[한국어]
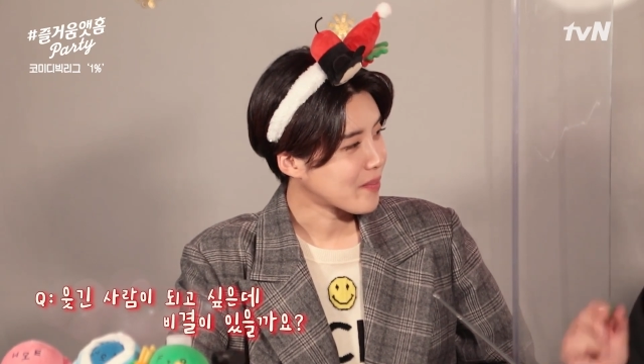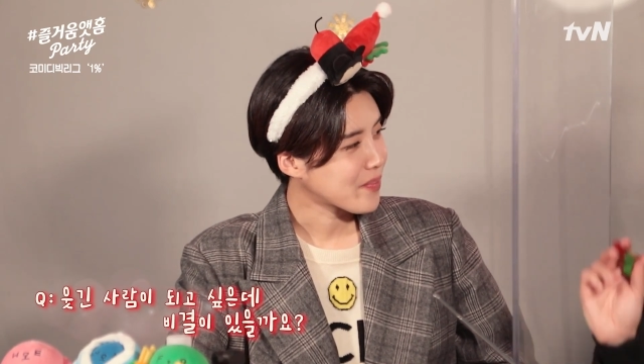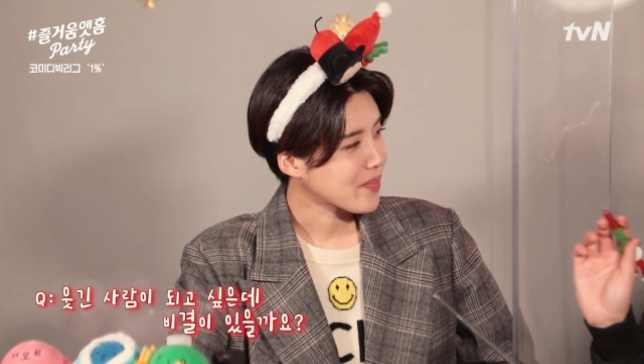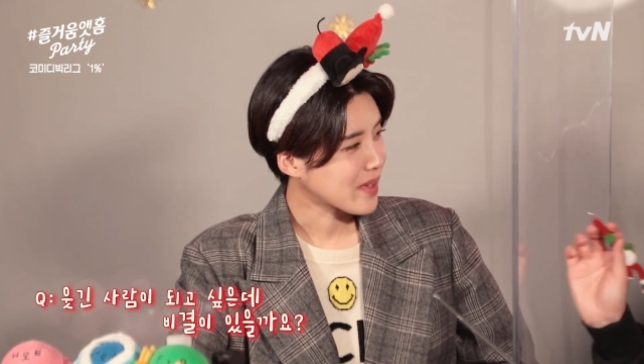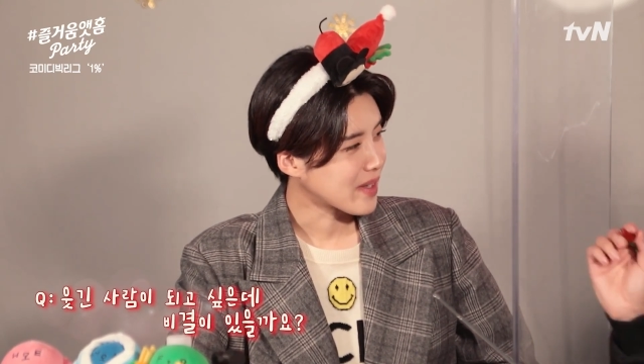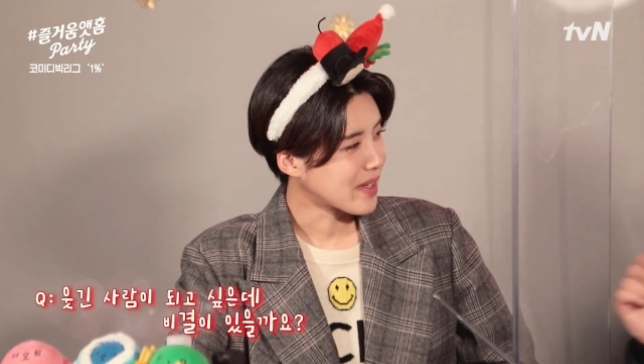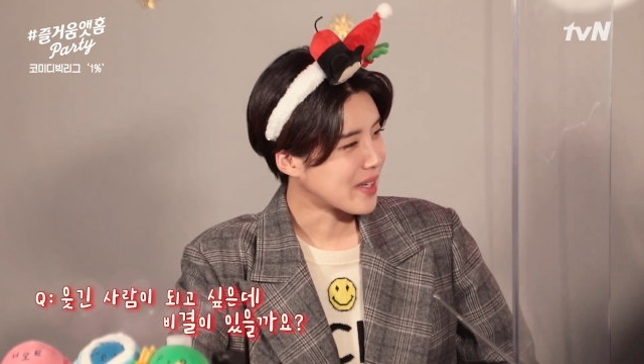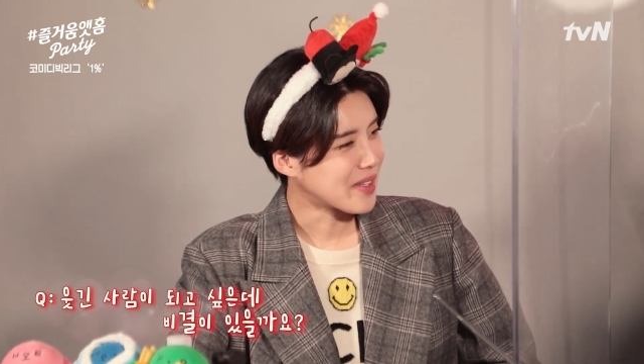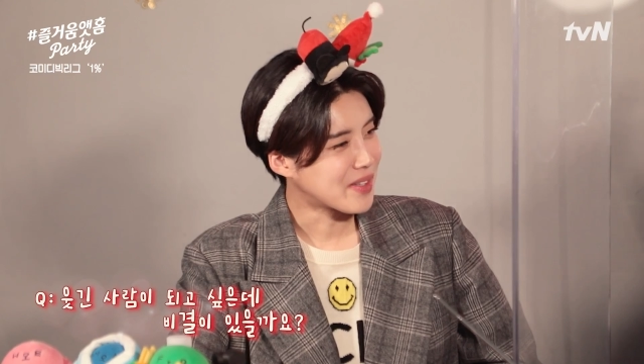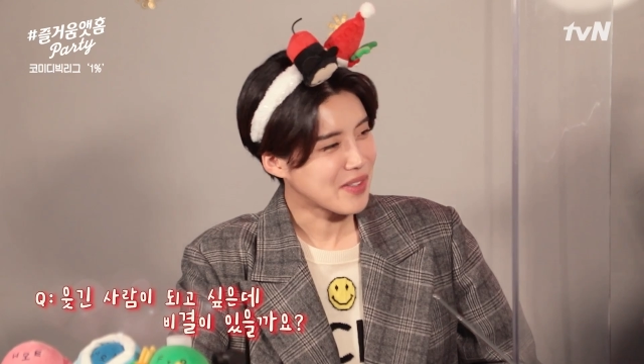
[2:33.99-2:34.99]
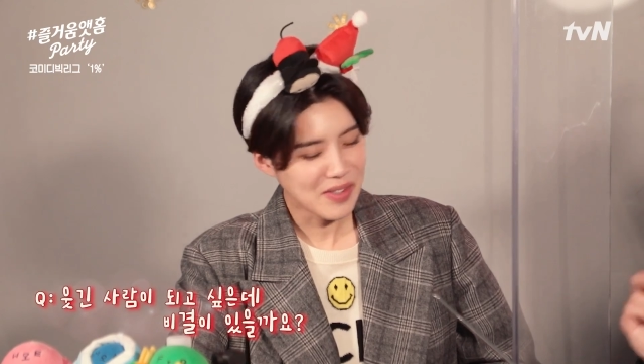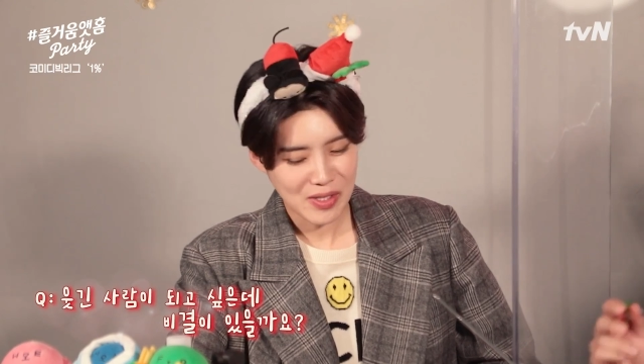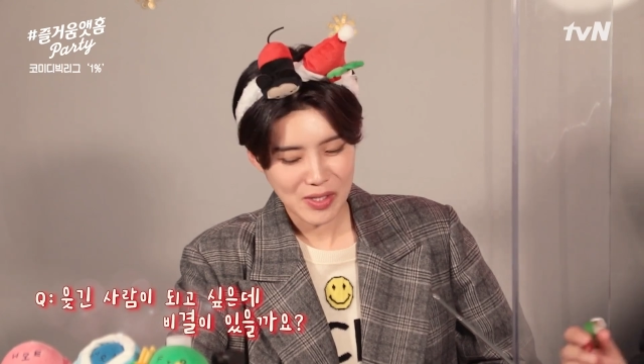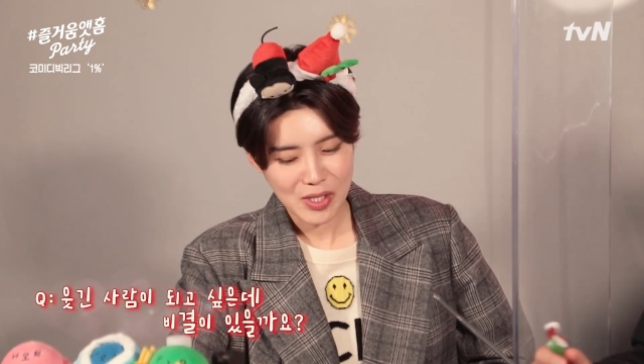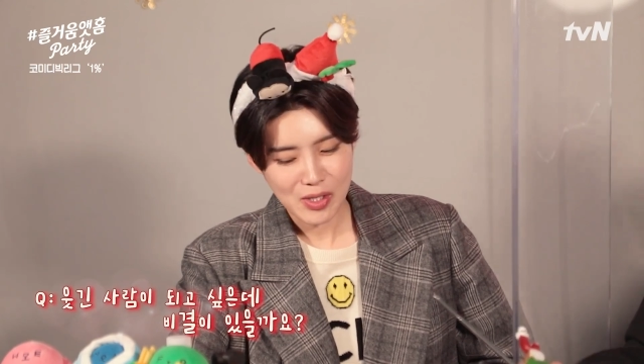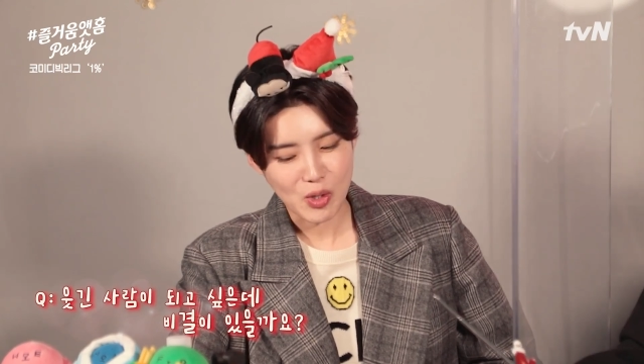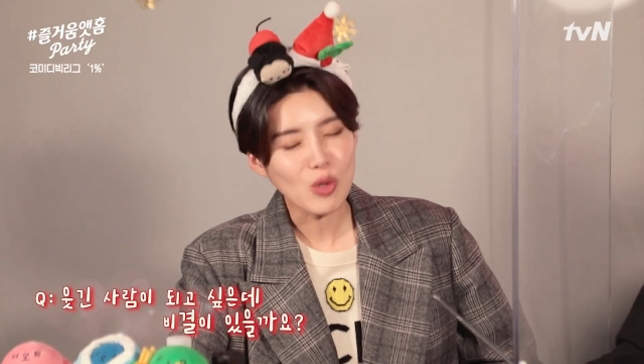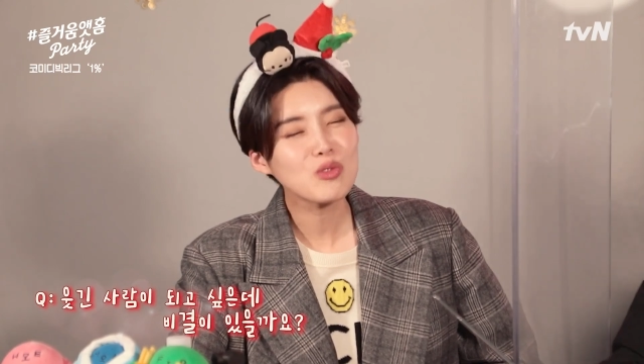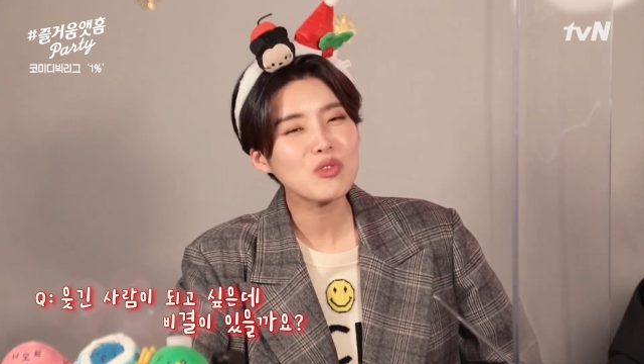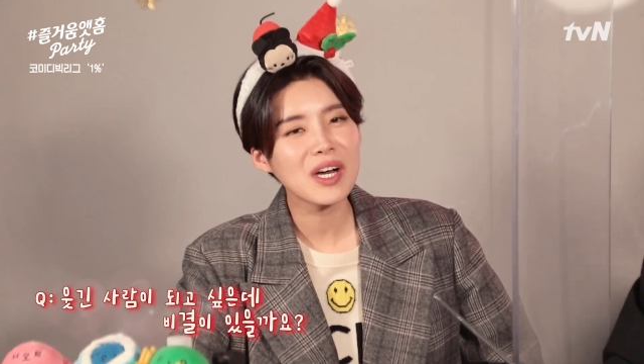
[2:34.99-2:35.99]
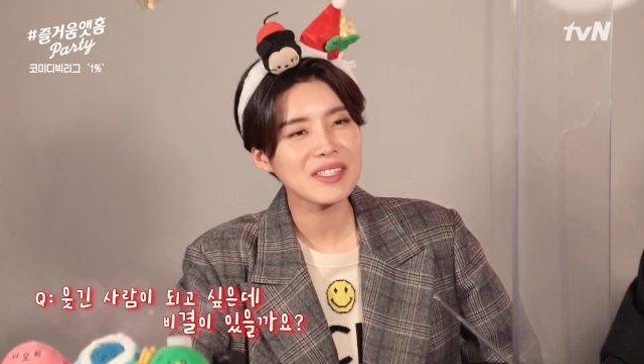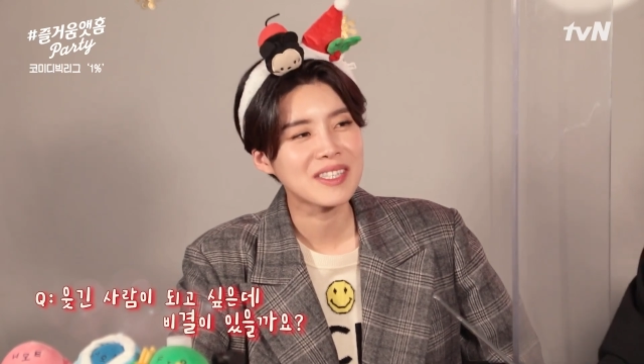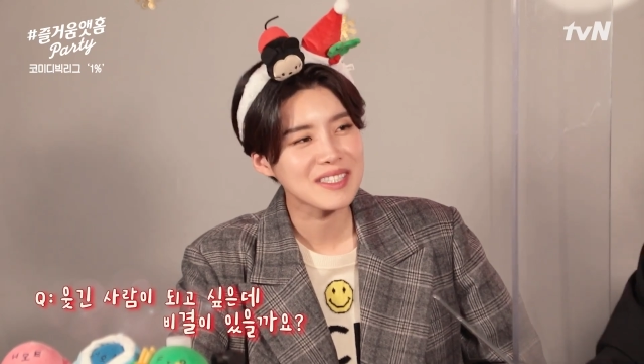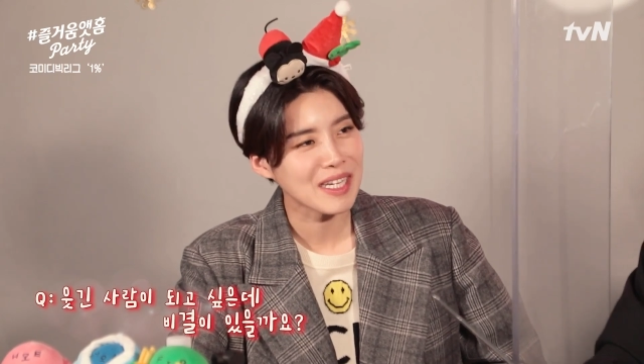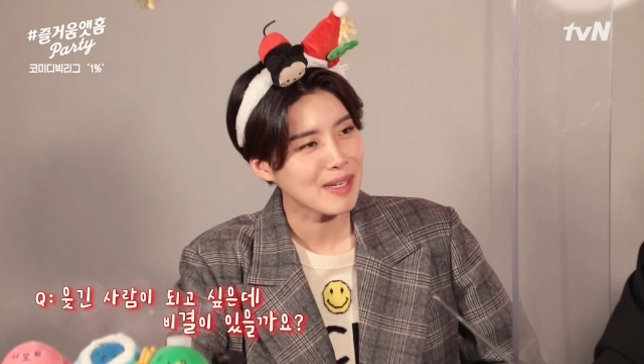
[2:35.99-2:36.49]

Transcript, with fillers: 저도 그 포인트 아까 찝을라 그랬어요. 연구하는